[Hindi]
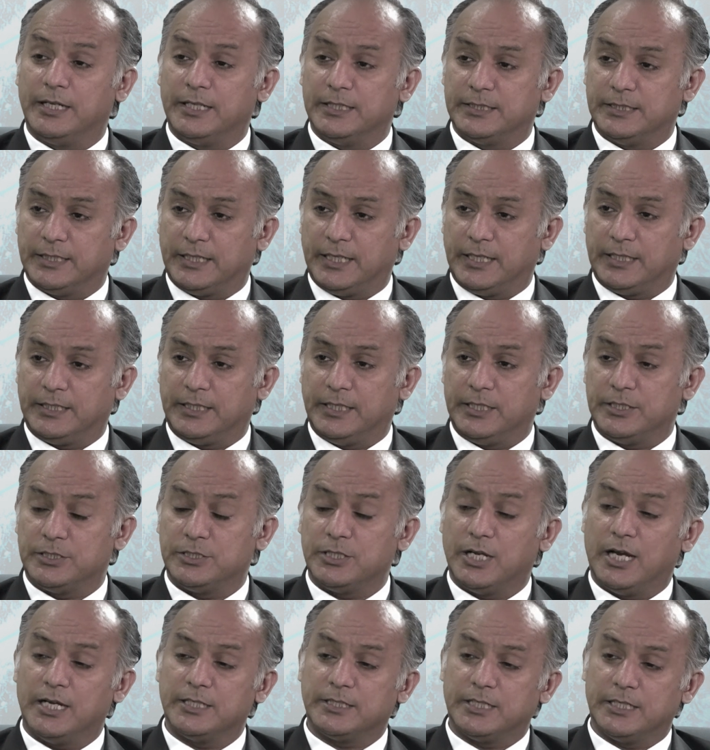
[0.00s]
किसे कहते हैं
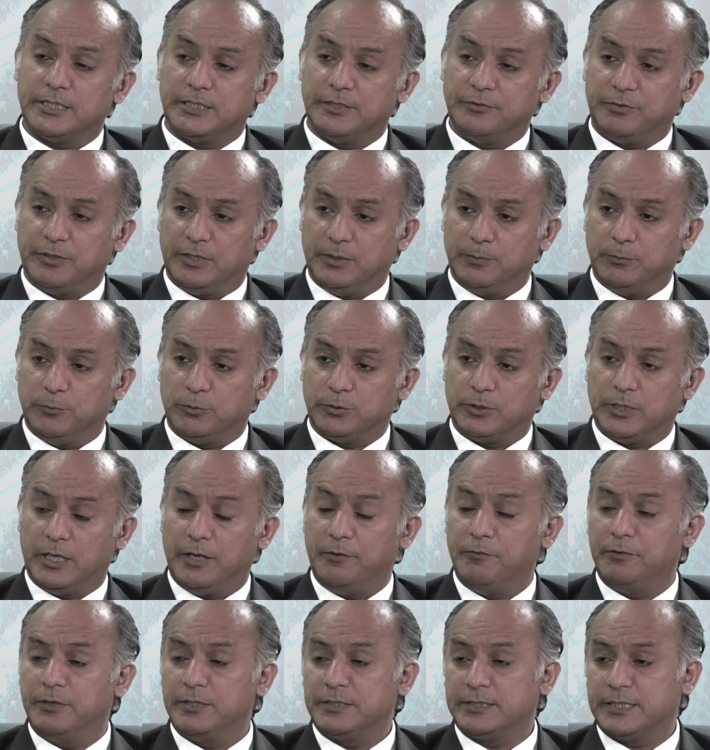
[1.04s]
चार्ज कैसे फ्रेम होता है
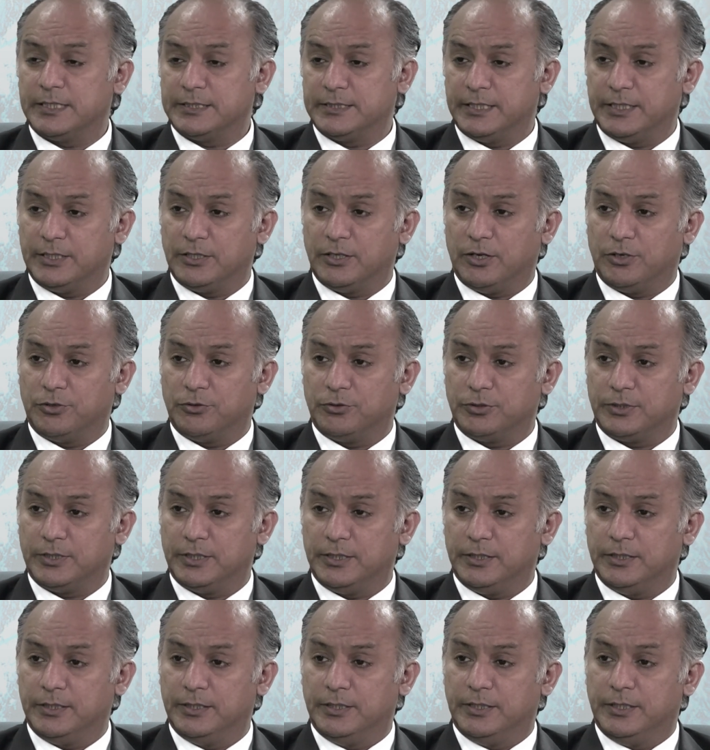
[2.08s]
एविडेंस कैसे रिकॉर्ड होता
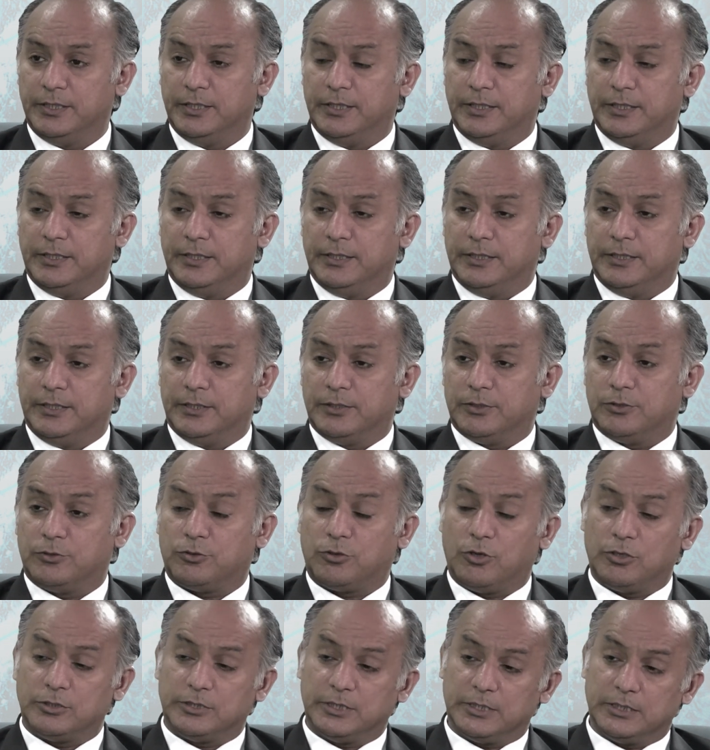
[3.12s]
है
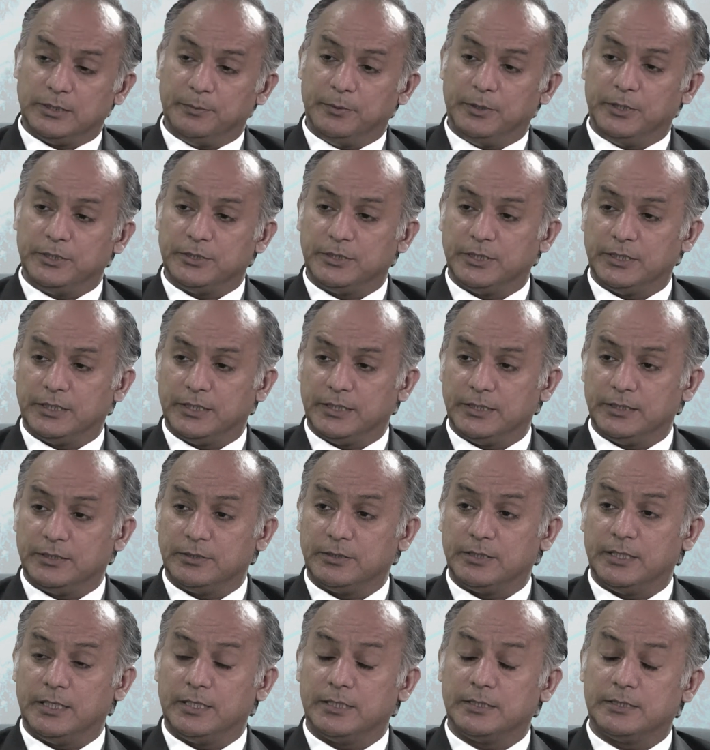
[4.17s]
क्रॉस एग्जामिनेशन के
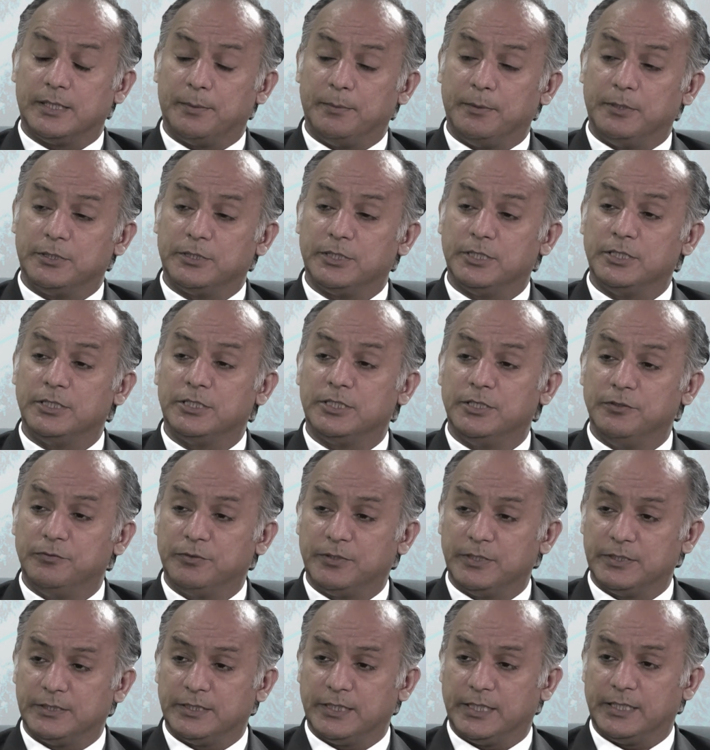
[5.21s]
एग्जामिनेशन चीफ
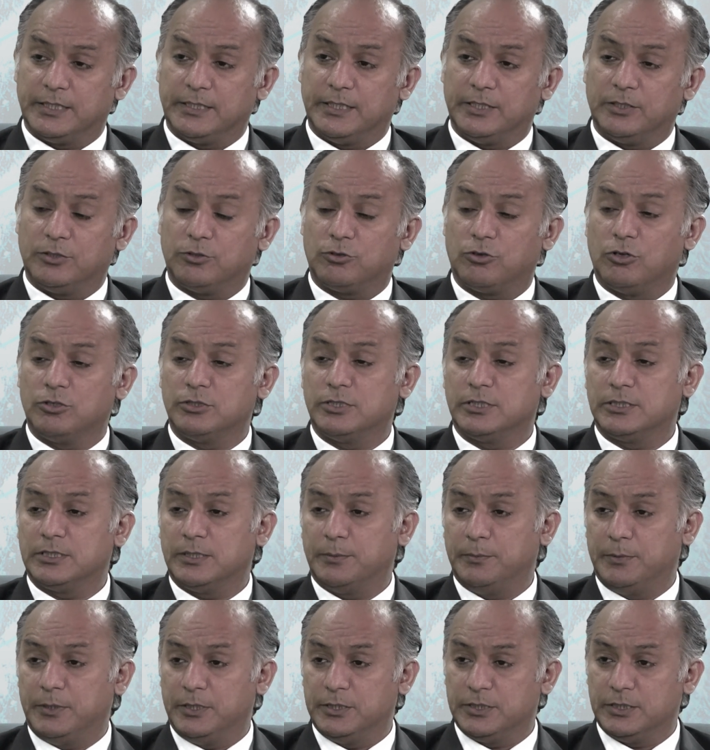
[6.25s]
कैसे कहते हैं क्रॉस
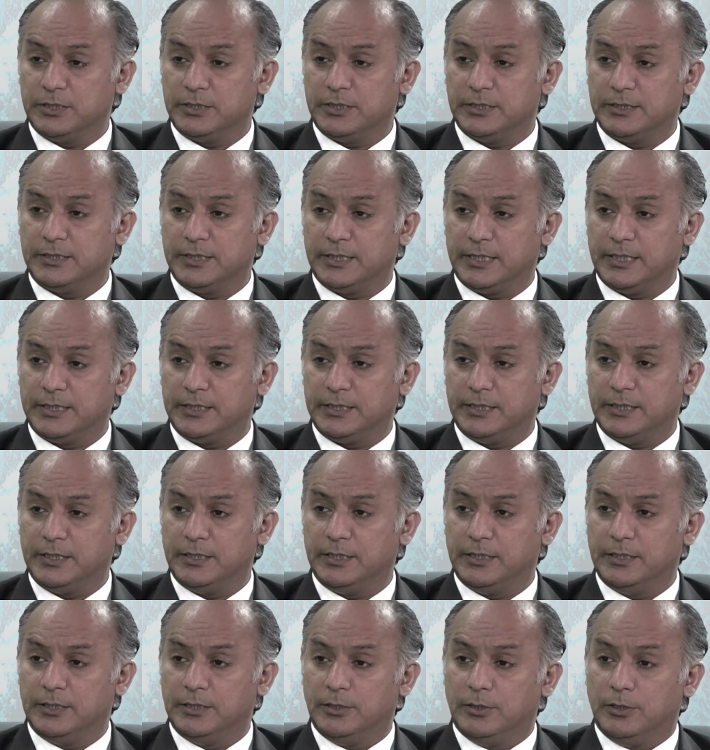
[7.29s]
एग्जामिनेशन किसे कहते हैं
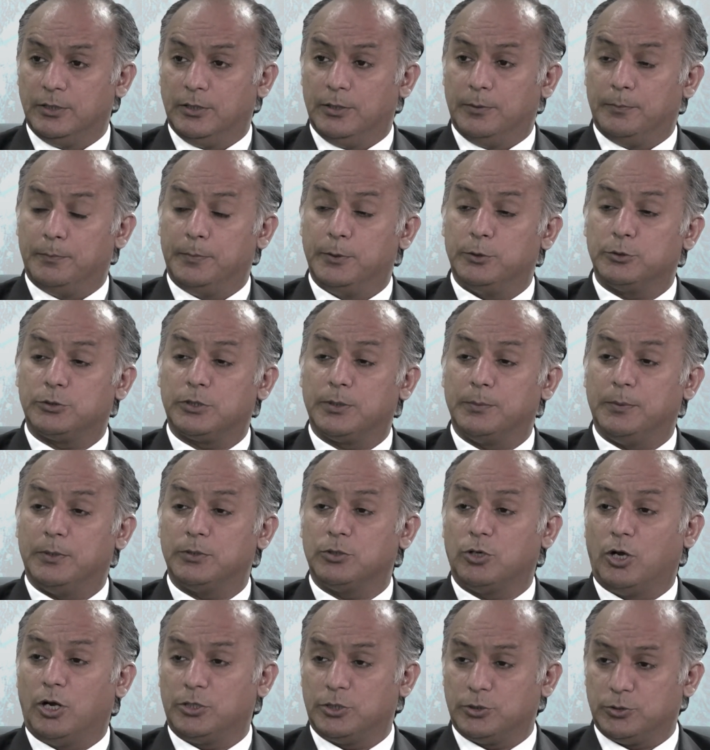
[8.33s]
फिर उसके बाद
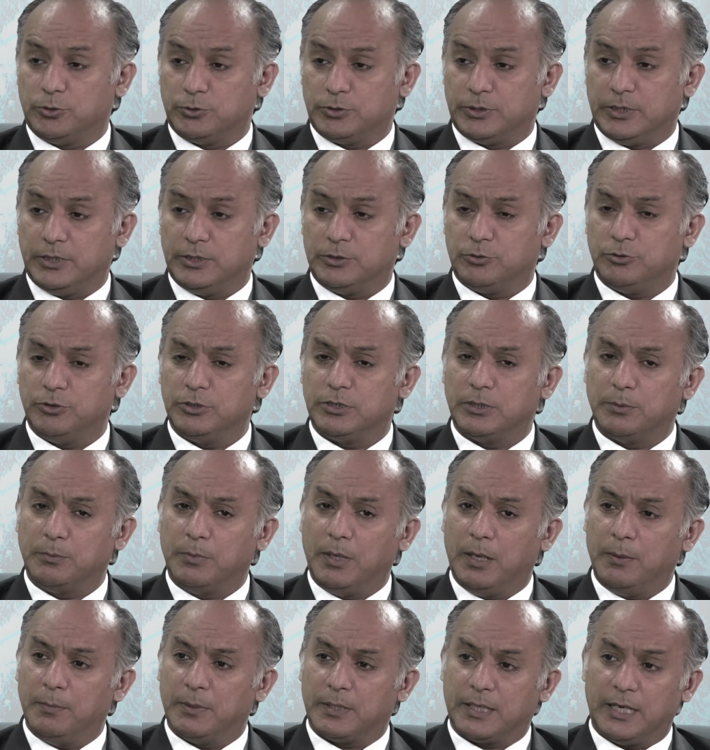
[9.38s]
ऑर्डर होता है तो ये
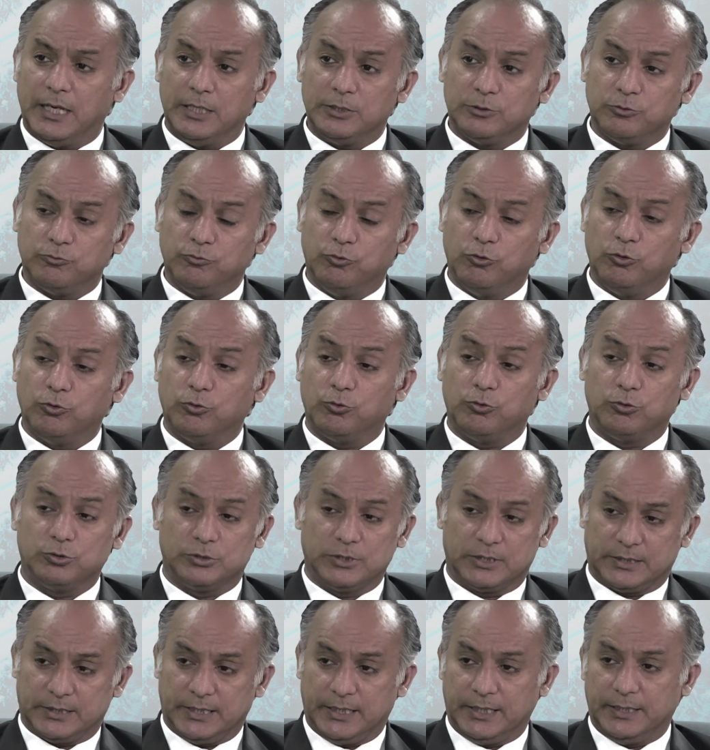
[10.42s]
तमाम मराइल्स वो
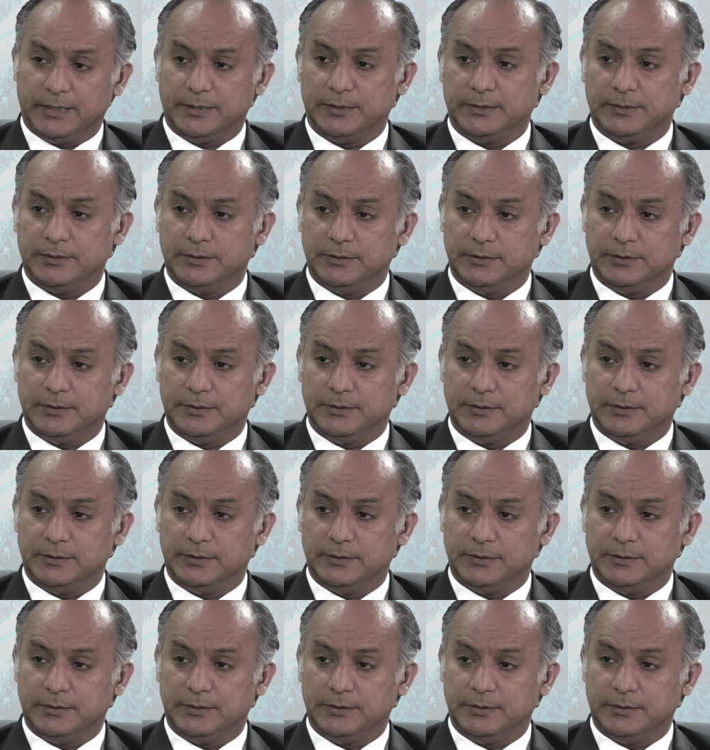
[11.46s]
गुजरता है